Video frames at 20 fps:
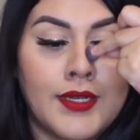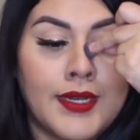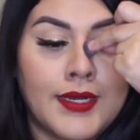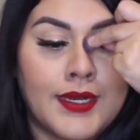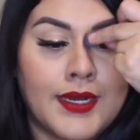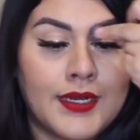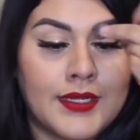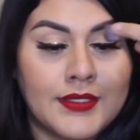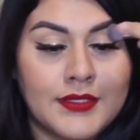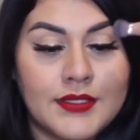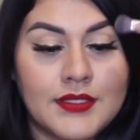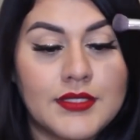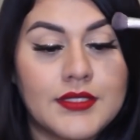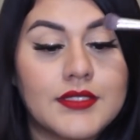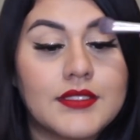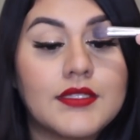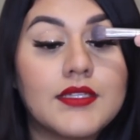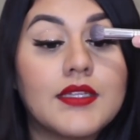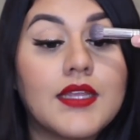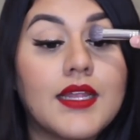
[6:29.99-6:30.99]
de la
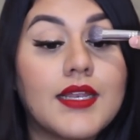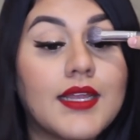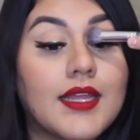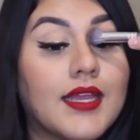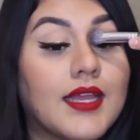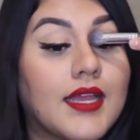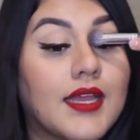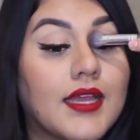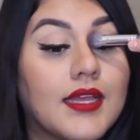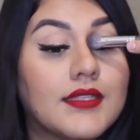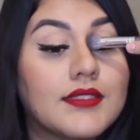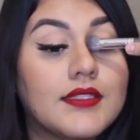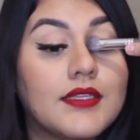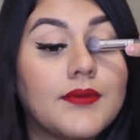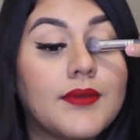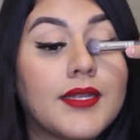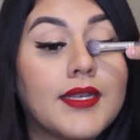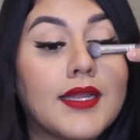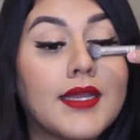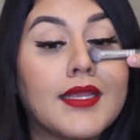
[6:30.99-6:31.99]
nariz, viene
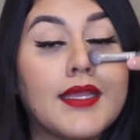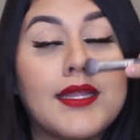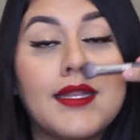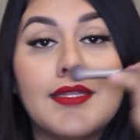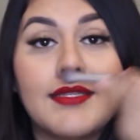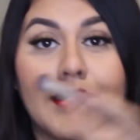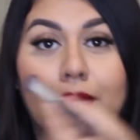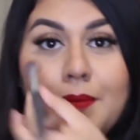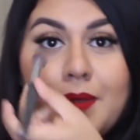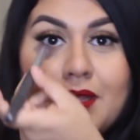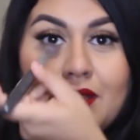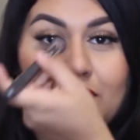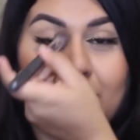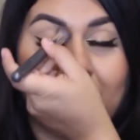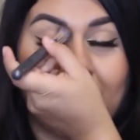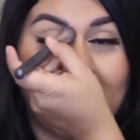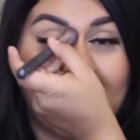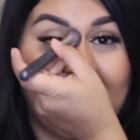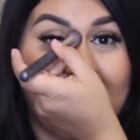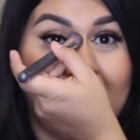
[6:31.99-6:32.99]
si ven ahí el
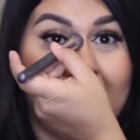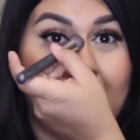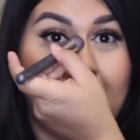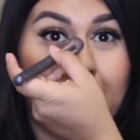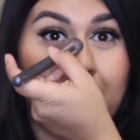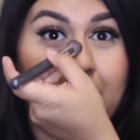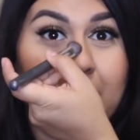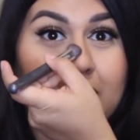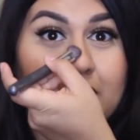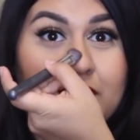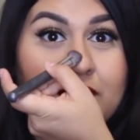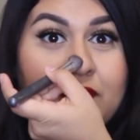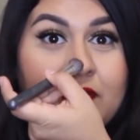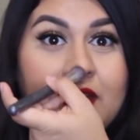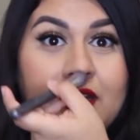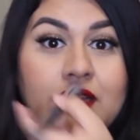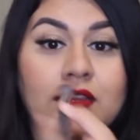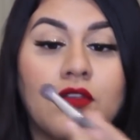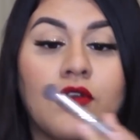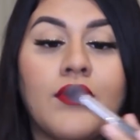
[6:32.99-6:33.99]
tamaño
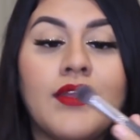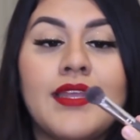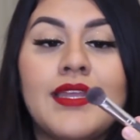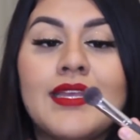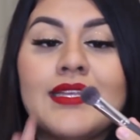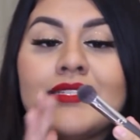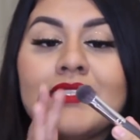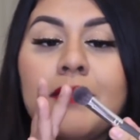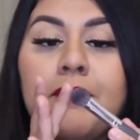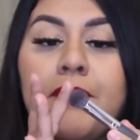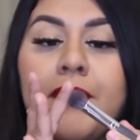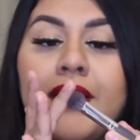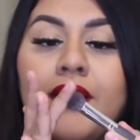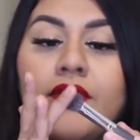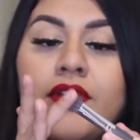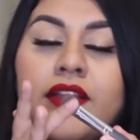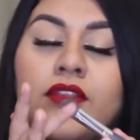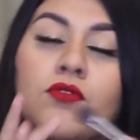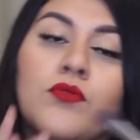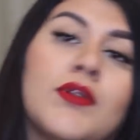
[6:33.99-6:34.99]
perfecto y es de
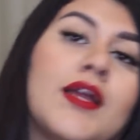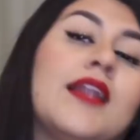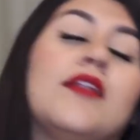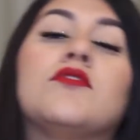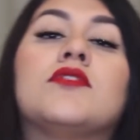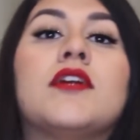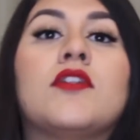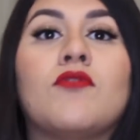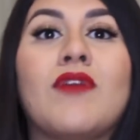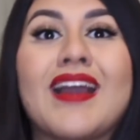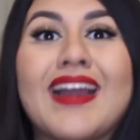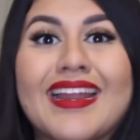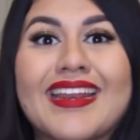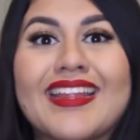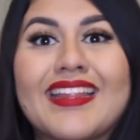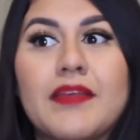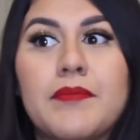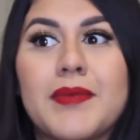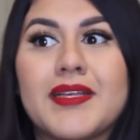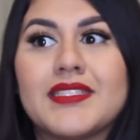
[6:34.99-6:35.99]
pelo natural, o sea, no
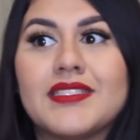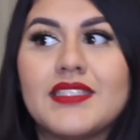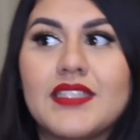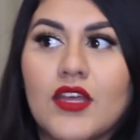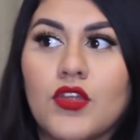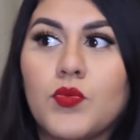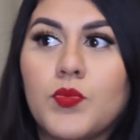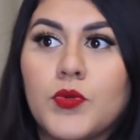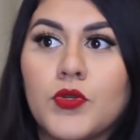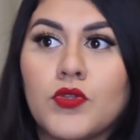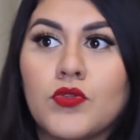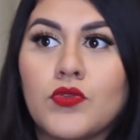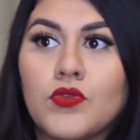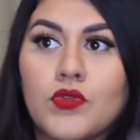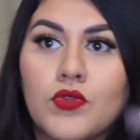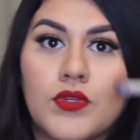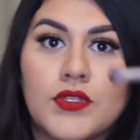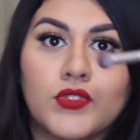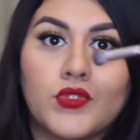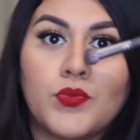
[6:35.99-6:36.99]
agarra demasiado
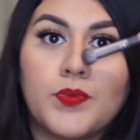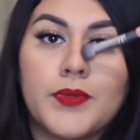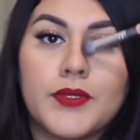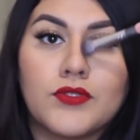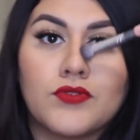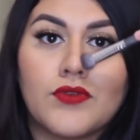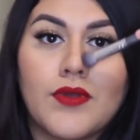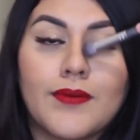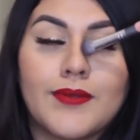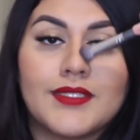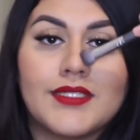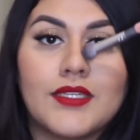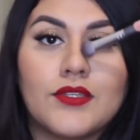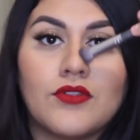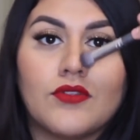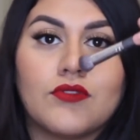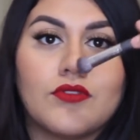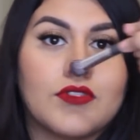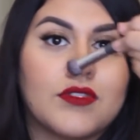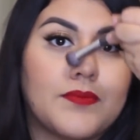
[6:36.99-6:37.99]
producto, es súper
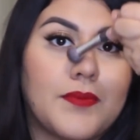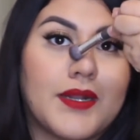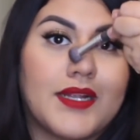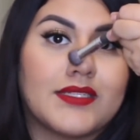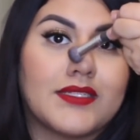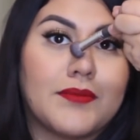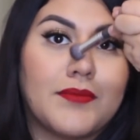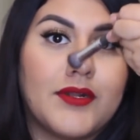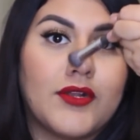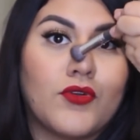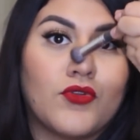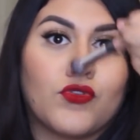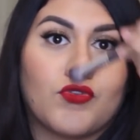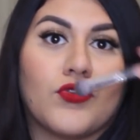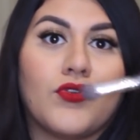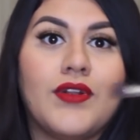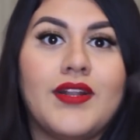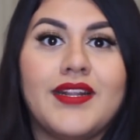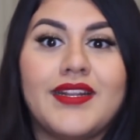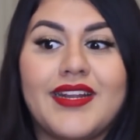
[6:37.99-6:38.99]
suavecito, entonces para hacerme el
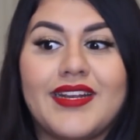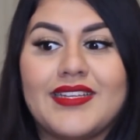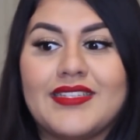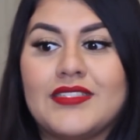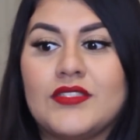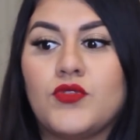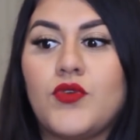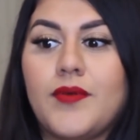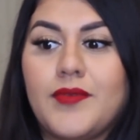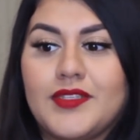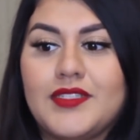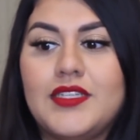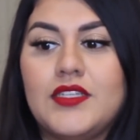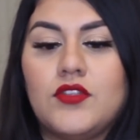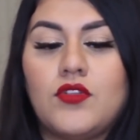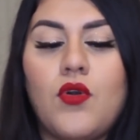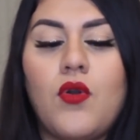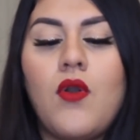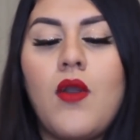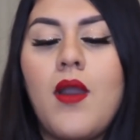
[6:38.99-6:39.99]
contorno de la nariz
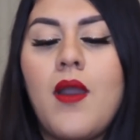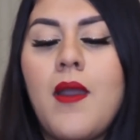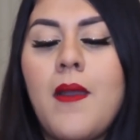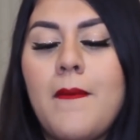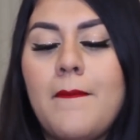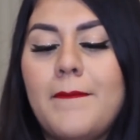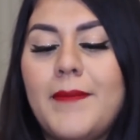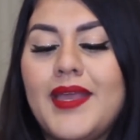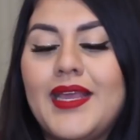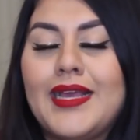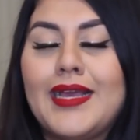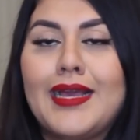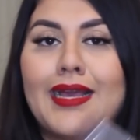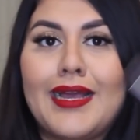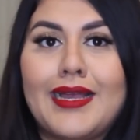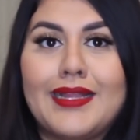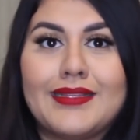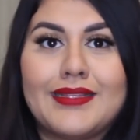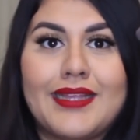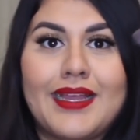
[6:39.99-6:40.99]
suavecito, me
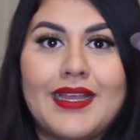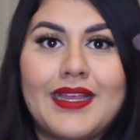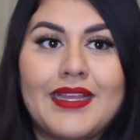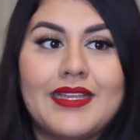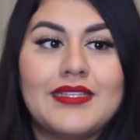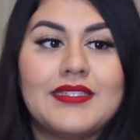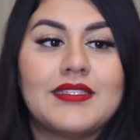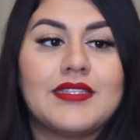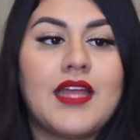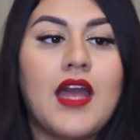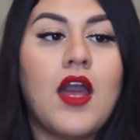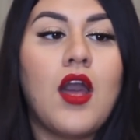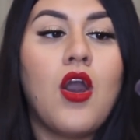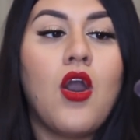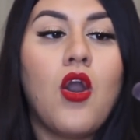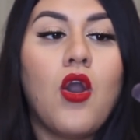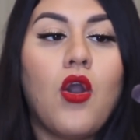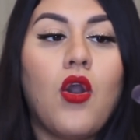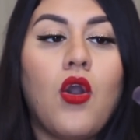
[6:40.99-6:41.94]
encanta esta.